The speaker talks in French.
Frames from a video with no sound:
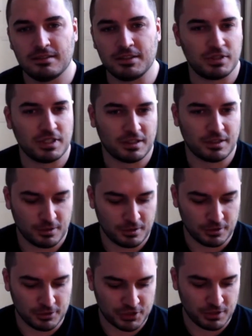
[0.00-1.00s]
Je
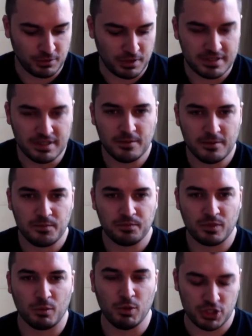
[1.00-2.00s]
quand j'étais au lycée,
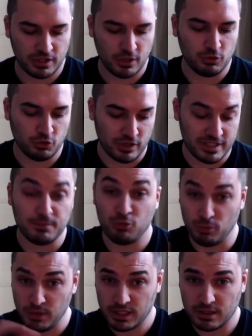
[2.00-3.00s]
moi j'étais dans un lycée
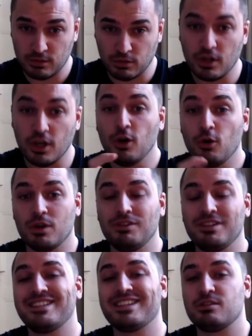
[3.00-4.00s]
public, donc où il y
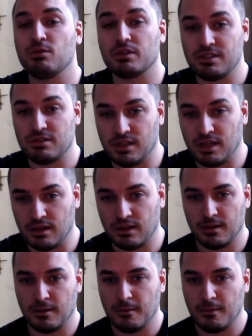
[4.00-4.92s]
avait des sections internationales.